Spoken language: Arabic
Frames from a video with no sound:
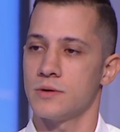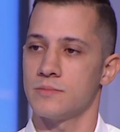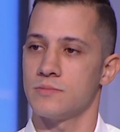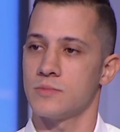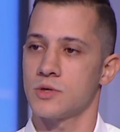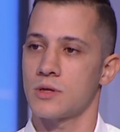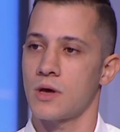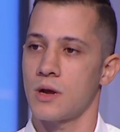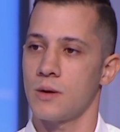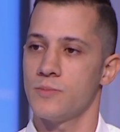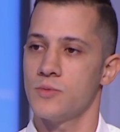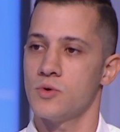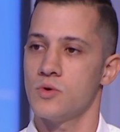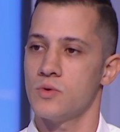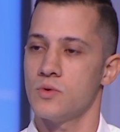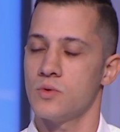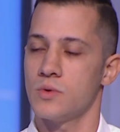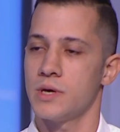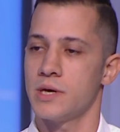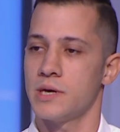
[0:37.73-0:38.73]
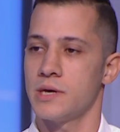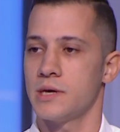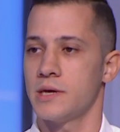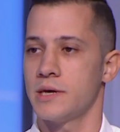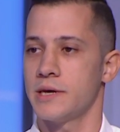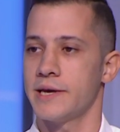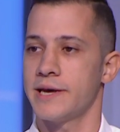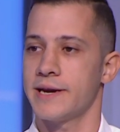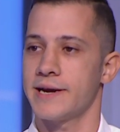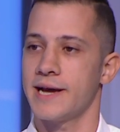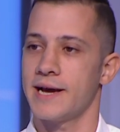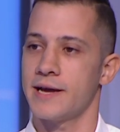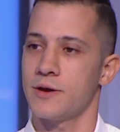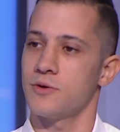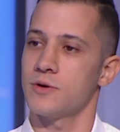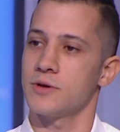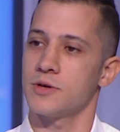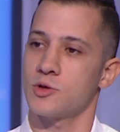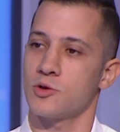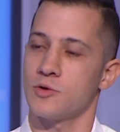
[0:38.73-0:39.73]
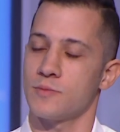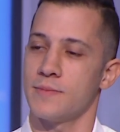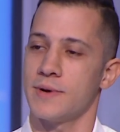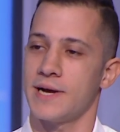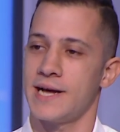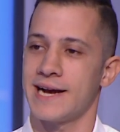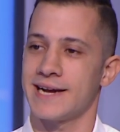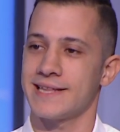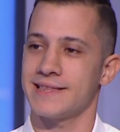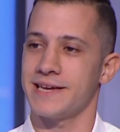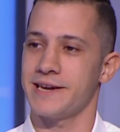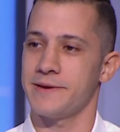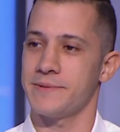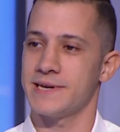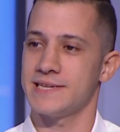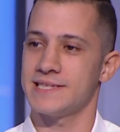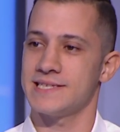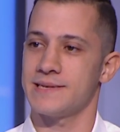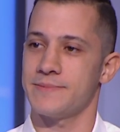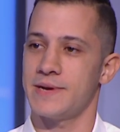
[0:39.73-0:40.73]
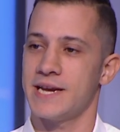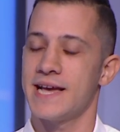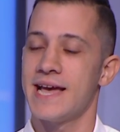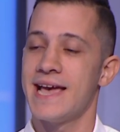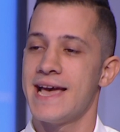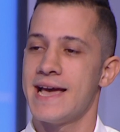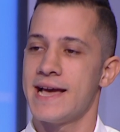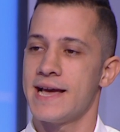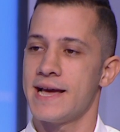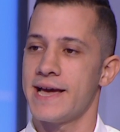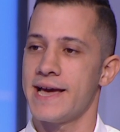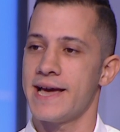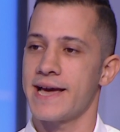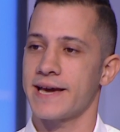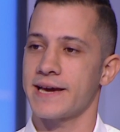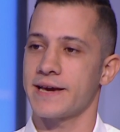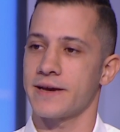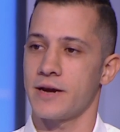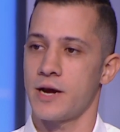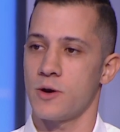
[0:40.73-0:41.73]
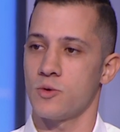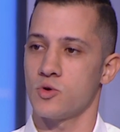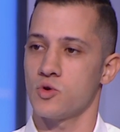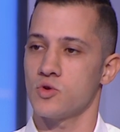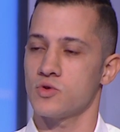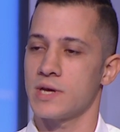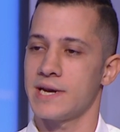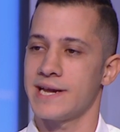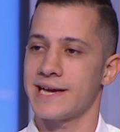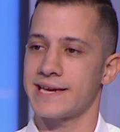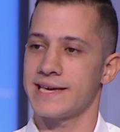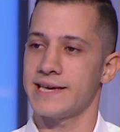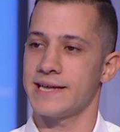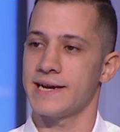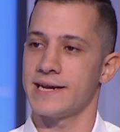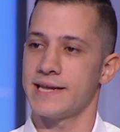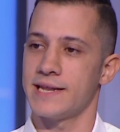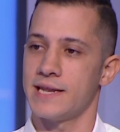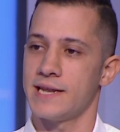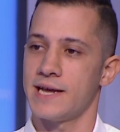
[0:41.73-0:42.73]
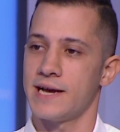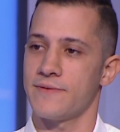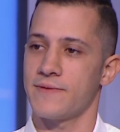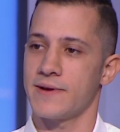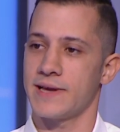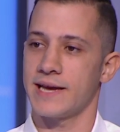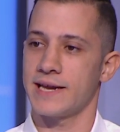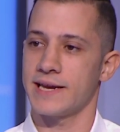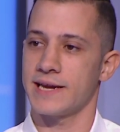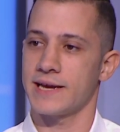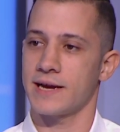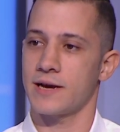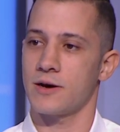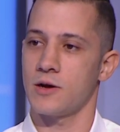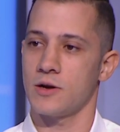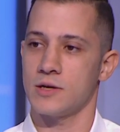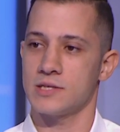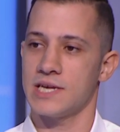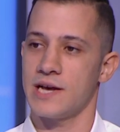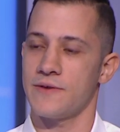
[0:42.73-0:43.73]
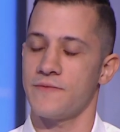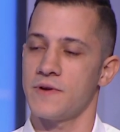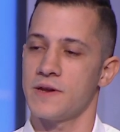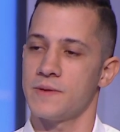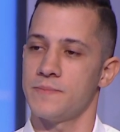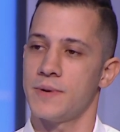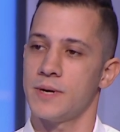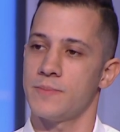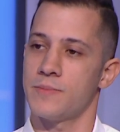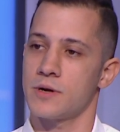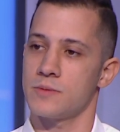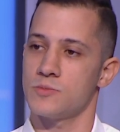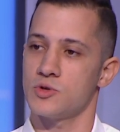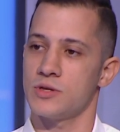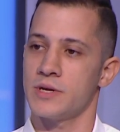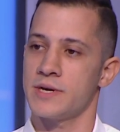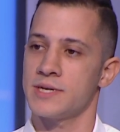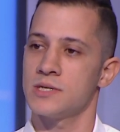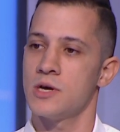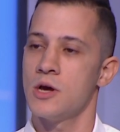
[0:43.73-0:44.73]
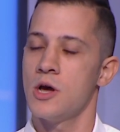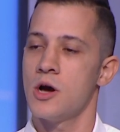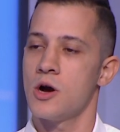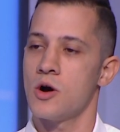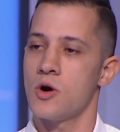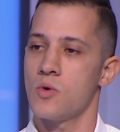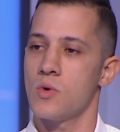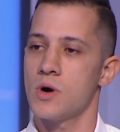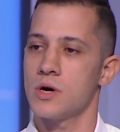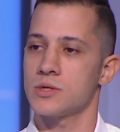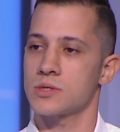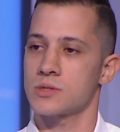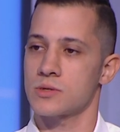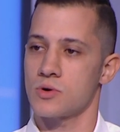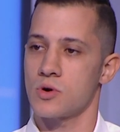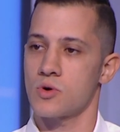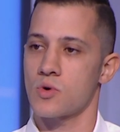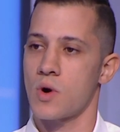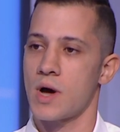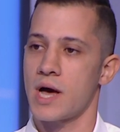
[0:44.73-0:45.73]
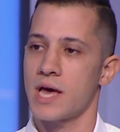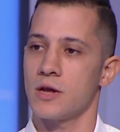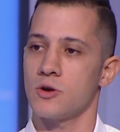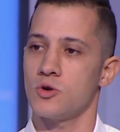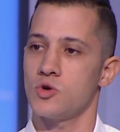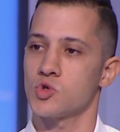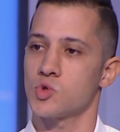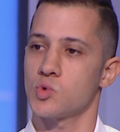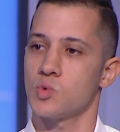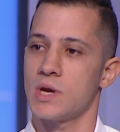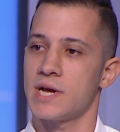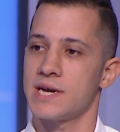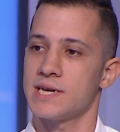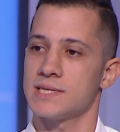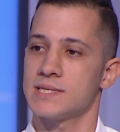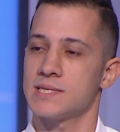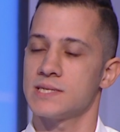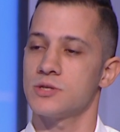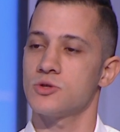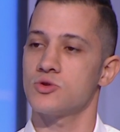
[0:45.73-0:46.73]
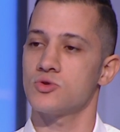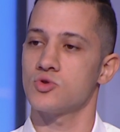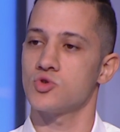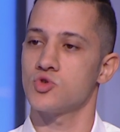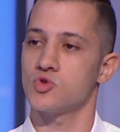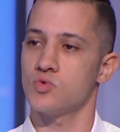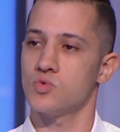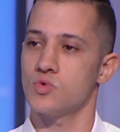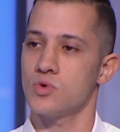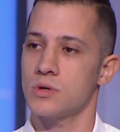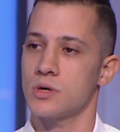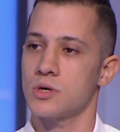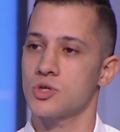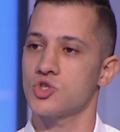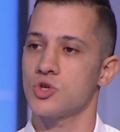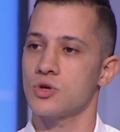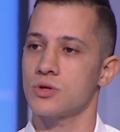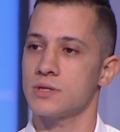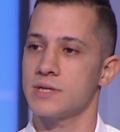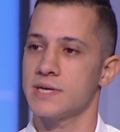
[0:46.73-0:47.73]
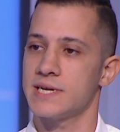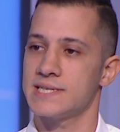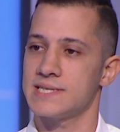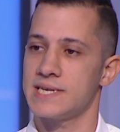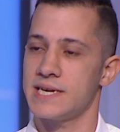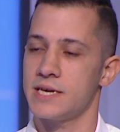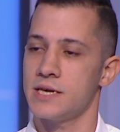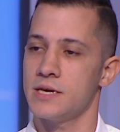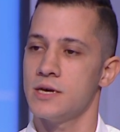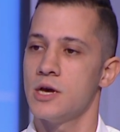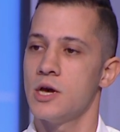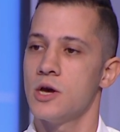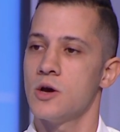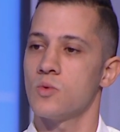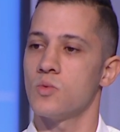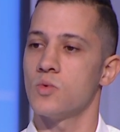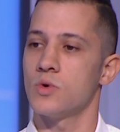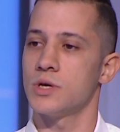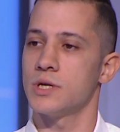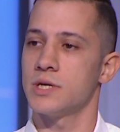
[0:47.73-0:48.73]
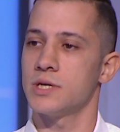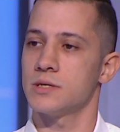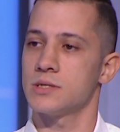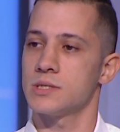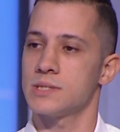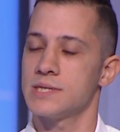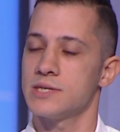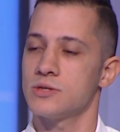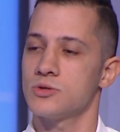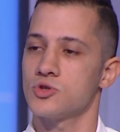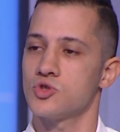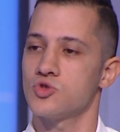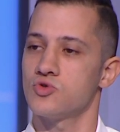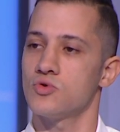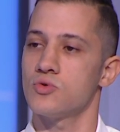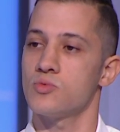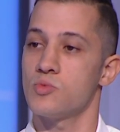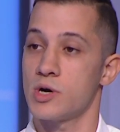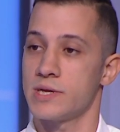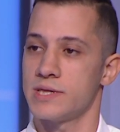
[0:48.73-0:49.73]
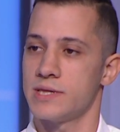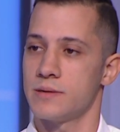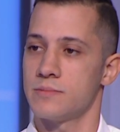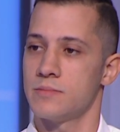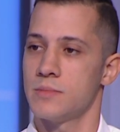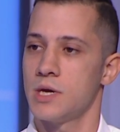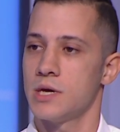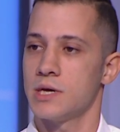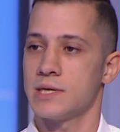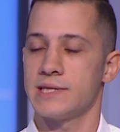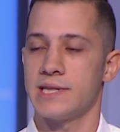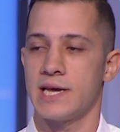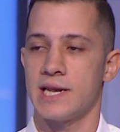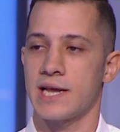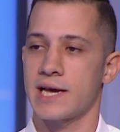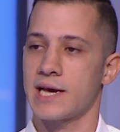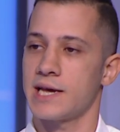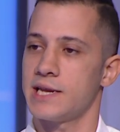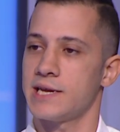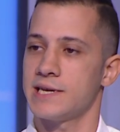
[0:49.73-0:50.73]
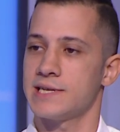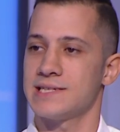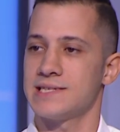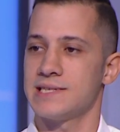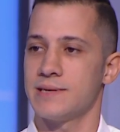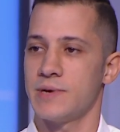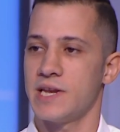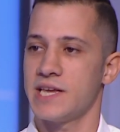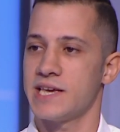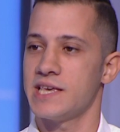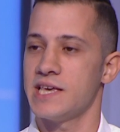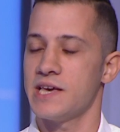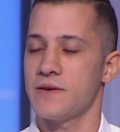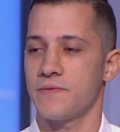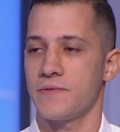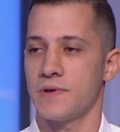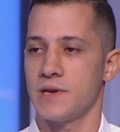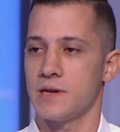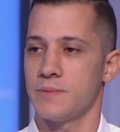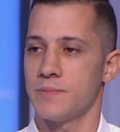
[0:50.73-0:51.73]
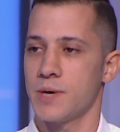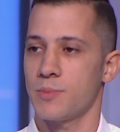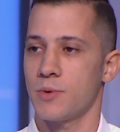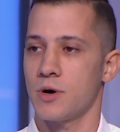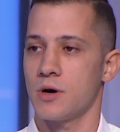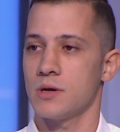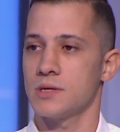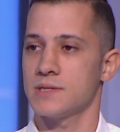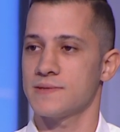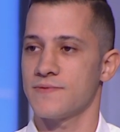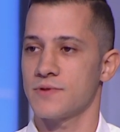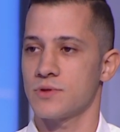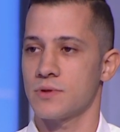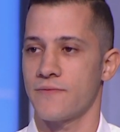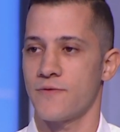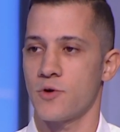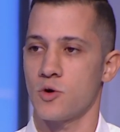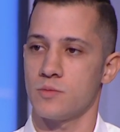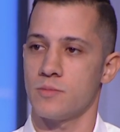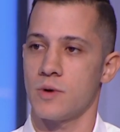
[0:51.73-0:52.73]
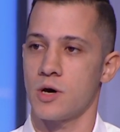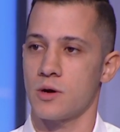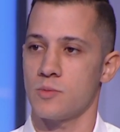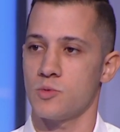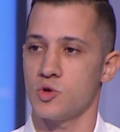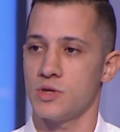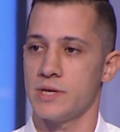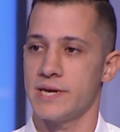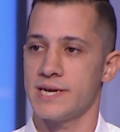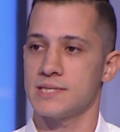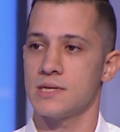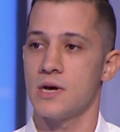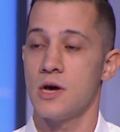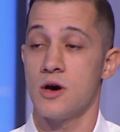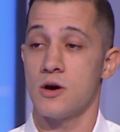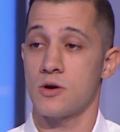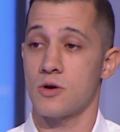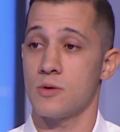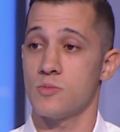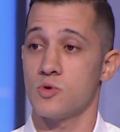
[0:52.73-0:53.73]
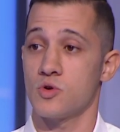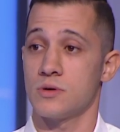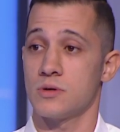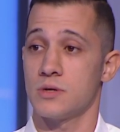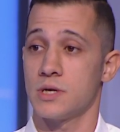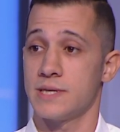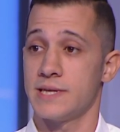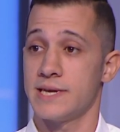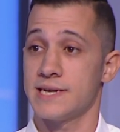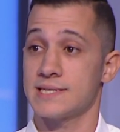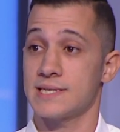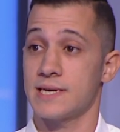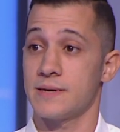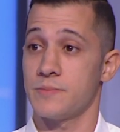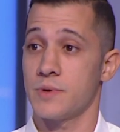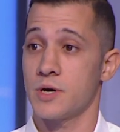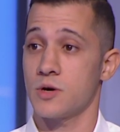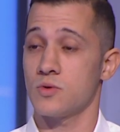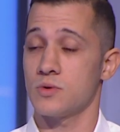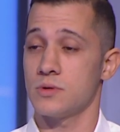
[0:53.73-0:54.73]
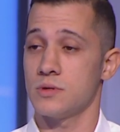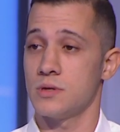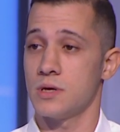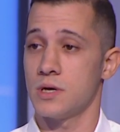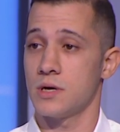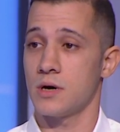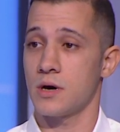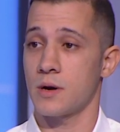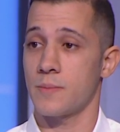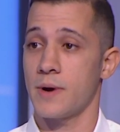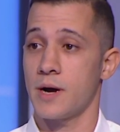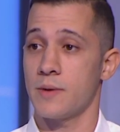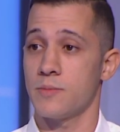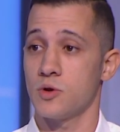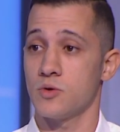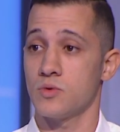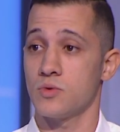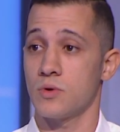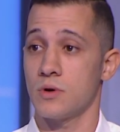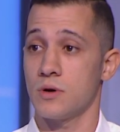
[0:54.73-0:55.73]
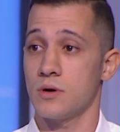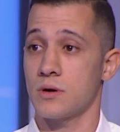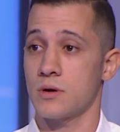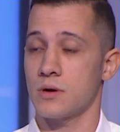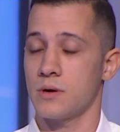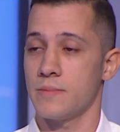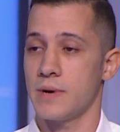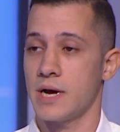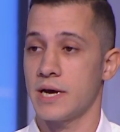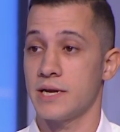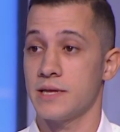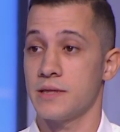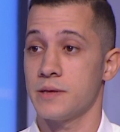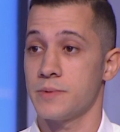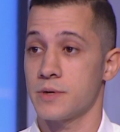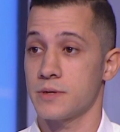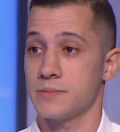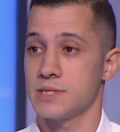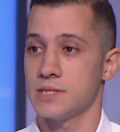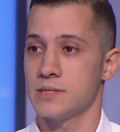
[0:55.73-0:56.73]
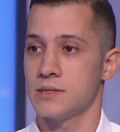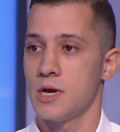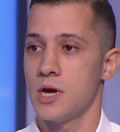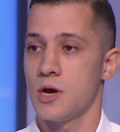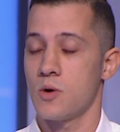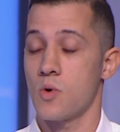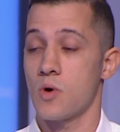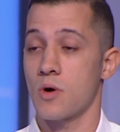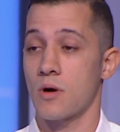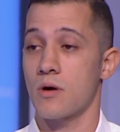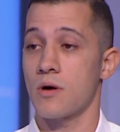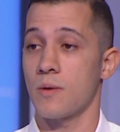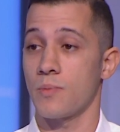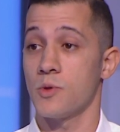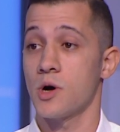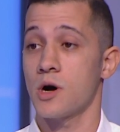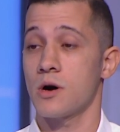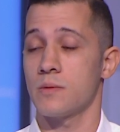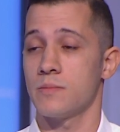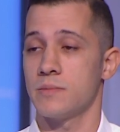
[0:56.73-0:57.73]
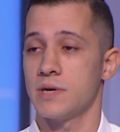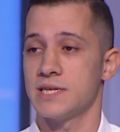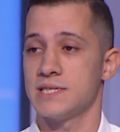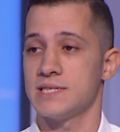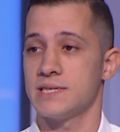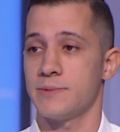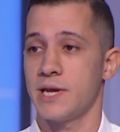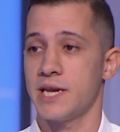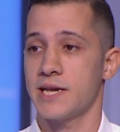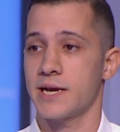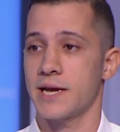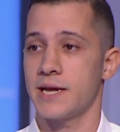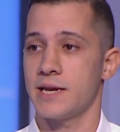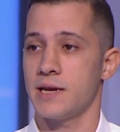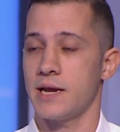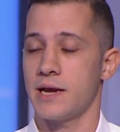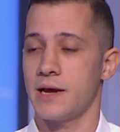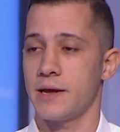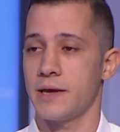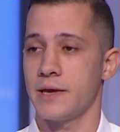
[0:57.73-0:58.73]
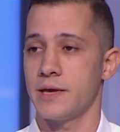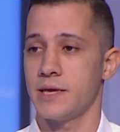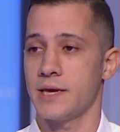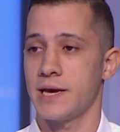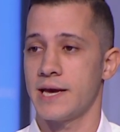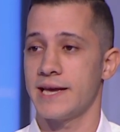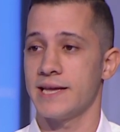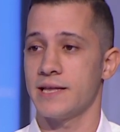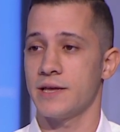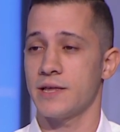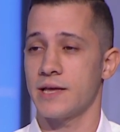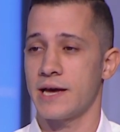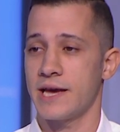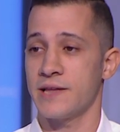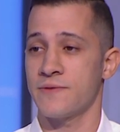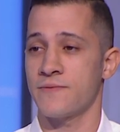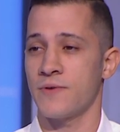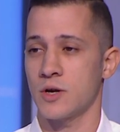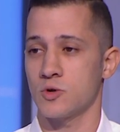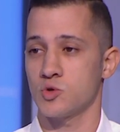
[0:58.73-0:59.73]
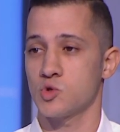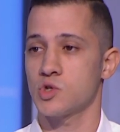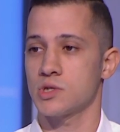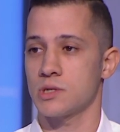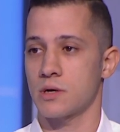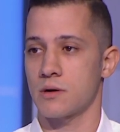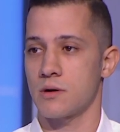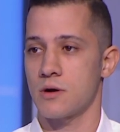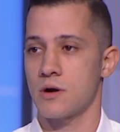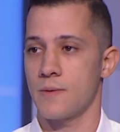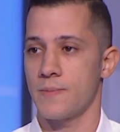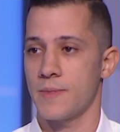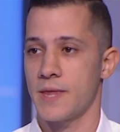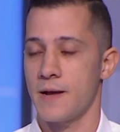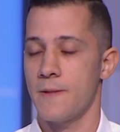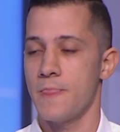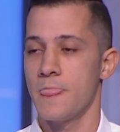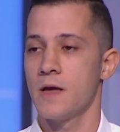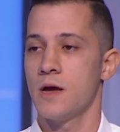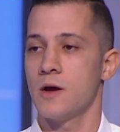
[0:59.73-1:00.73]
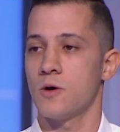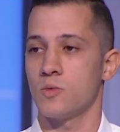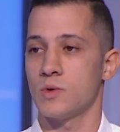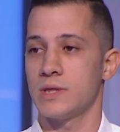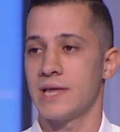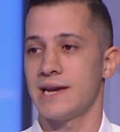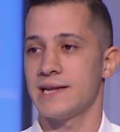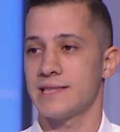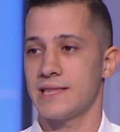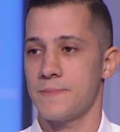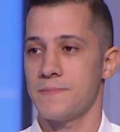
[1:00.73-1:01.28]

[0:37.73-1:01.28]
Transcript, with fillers: مطالبه ويرجع ويطلب حاجات تانية من نادي الزمالك اخر او النقطه الاخيره اللي يعني خلاص قفلت باب رامون دياز هو اصراره على الحصول على ست شهور كشرط جزائي وست شهور مقدم ده اللي خلى نادي الزمالك يقفل الباب خالص في التفاوض مع رامون دياز رامون دياز كان بياخد 4 مليون دولار مع نادي بيراميدز وهو رقم ضخم نادي الزمالك كان هي هي هيدفع نص الرقم ده وده اللي تم